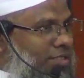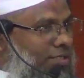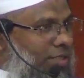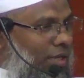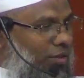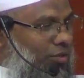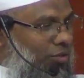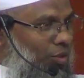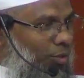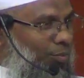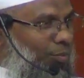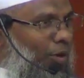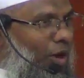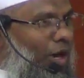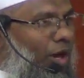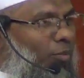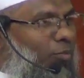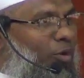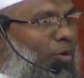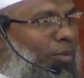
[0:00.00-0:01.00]
செத்து
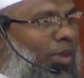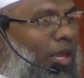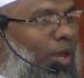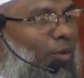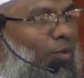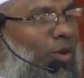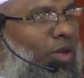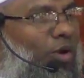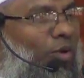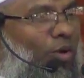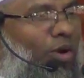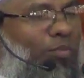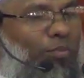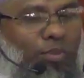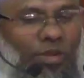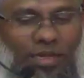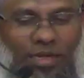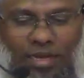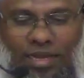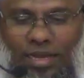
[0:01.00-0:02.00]
போன பூமியை உயிர்
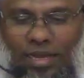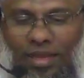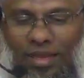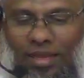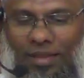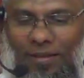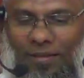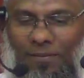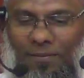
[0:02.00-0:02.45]
கொடுப்பதற்காக